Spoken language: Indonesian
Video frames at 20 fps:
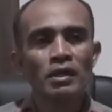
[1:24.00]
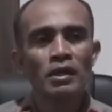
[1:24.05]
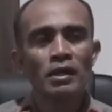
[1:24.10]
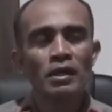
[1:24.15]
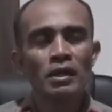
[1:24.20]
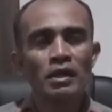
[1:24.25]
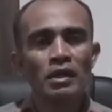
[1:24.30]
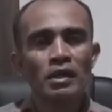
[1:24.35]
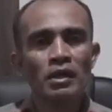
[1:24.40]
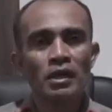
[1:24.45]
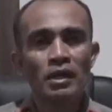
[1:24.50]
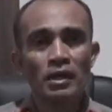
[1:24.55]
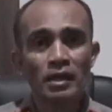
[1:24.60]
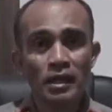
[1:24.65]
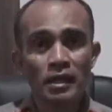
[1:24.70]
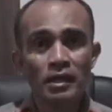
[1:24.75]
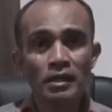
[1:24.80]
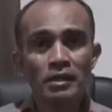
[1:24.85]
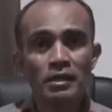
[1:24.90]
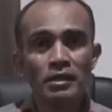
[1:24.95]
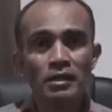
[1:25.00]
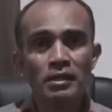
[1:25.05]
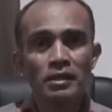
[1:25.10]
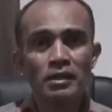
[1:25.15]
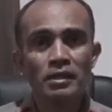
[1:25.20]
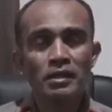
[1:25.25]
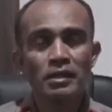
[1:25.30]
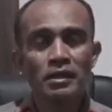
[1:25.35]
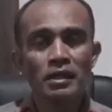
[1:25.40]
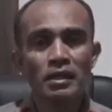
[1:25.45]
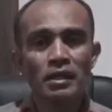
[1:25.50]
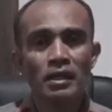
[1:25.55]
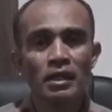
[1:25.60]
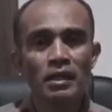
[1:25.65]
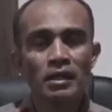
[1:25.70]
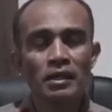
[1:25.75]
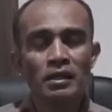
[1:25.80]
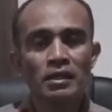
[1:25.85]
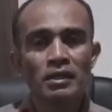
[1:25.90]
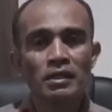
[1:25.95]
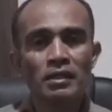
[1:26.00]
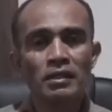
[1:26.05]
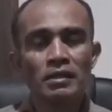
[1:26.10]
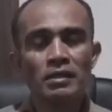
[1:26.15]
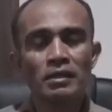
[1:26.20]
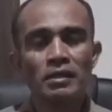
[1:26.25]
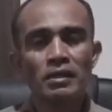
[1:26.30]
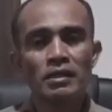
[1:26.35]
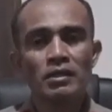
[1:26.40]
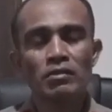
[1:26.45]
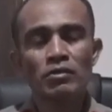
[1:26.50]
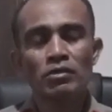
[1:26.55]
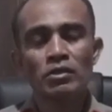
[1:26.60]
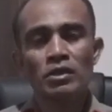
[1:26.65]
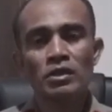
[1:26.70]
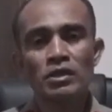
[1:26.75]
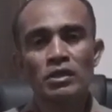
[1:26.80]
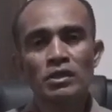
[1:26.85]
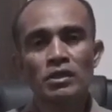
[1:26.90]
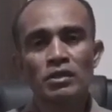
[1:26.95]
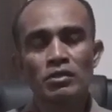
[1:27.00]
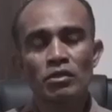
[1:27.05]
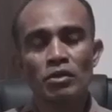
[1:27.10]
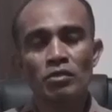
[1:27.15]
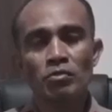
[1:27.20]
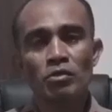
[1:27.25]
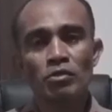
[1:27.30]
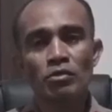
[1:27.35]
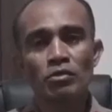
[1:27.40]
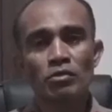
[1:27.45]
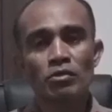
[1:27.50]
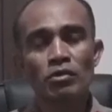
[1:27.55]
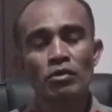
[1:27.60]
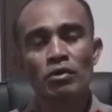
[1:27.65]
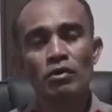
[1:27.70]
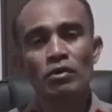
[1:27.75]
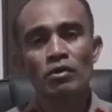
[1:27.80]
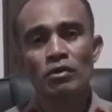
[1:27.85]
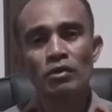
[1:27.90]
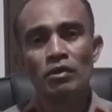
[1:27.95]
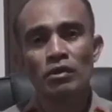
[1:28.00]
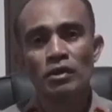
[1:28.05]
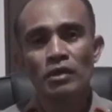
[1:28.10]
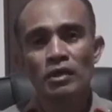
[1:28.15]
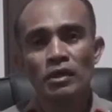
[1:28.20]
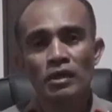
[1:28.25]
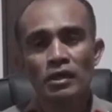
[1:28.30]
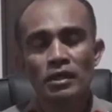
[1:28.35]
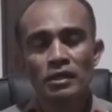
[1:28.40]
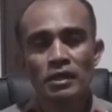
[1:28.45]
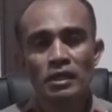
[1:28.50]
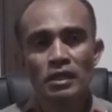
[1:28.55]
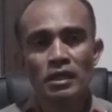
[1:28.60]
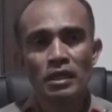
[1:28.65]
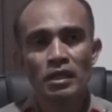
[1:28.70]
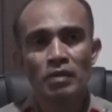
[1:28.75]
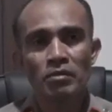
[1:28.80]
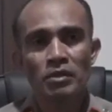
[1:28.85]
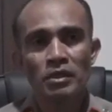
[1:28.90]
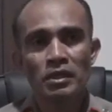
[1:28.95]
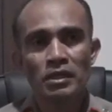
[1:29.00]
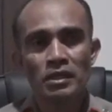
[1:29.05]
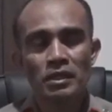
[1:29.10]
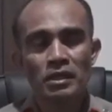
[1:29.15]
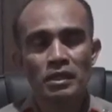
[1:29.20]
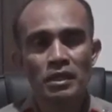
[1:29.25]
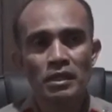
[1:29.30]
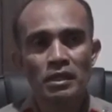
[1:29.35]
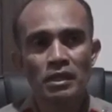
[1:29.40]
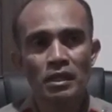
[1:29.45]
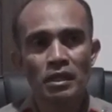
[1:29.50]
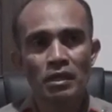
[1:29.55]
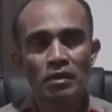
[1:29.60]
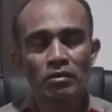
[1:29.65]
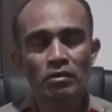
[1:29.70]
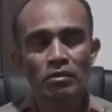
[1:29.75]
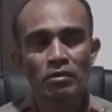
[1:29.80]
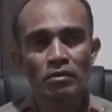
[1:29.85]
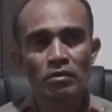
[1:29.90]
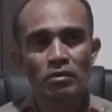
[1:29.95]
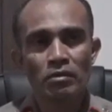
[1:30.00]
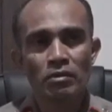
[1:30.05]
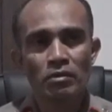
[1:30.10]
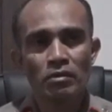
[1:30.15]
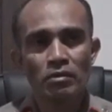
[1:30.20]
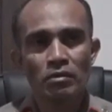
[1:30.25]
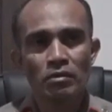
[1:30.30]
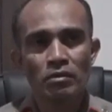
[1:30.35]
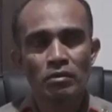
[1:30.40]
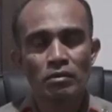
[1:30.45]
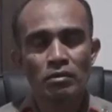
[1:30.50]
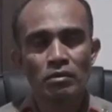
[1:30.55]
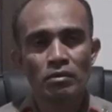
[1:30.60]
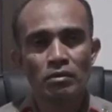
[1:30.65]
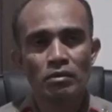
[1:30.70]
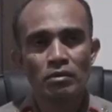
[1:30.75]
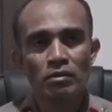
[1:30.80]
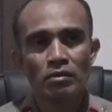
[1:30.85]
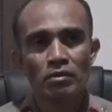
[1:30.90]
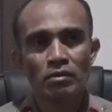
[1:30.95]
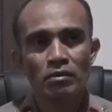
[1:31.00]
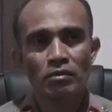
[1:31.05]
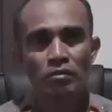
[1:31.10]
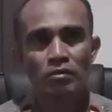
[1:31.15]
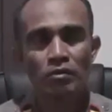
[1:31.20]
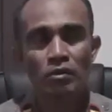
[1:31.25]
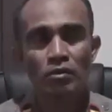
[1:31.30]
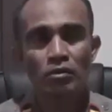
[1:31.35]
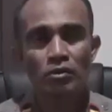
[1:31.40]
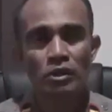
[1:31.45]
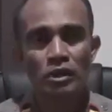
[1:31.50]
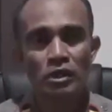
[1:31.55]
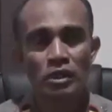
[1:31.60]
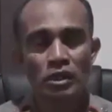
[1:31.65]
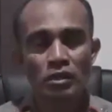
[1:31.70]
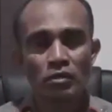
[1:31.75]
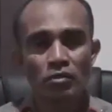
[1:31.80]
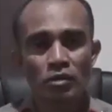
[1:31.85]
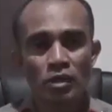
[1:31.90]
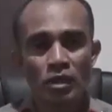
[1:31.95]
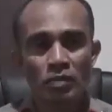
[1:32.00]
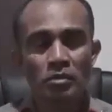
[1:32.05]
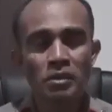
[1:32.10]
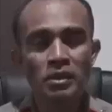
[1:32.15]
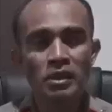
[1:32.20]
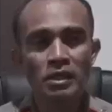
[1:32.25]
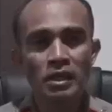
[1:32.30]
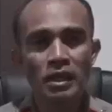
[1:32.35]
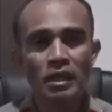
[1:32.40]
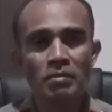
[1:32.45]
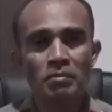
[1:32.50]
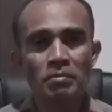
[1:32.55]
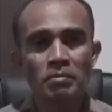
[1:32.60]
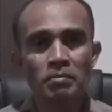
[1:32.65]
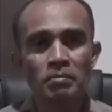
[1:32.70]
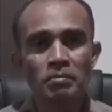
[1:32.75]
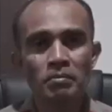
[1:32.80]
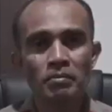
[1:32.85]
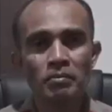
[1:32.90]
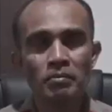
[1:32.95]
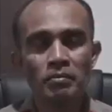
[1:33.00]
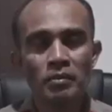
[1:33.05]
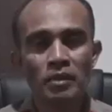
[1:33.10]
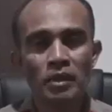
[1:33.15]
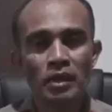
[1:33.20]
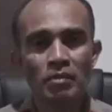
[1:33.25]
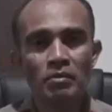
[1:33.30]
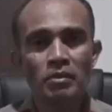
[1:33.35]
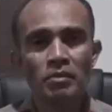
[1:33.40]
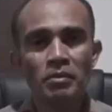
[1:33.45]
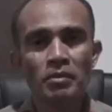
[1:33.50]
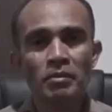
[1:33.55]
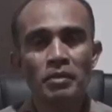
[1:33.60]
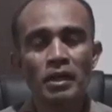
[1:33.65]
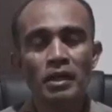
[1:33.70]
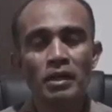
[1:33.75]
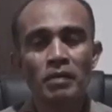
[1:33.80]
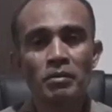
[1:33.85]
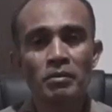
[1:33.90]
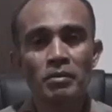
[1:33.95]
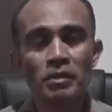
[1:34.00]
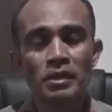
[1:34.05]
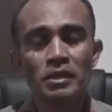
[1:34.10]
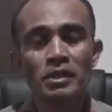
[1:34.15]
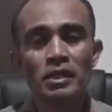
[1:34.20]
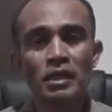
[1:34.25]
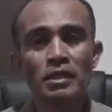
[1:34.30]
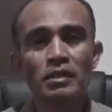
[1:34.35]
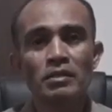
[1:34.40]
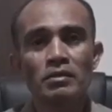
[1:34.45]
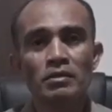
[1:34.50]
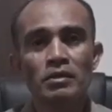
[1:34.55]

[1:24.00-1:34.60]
eh, yang naik agar ikuti sesuai protokol dari kami tidak terlalu fokus ke situ tapi tetap kami ada pemeriksaan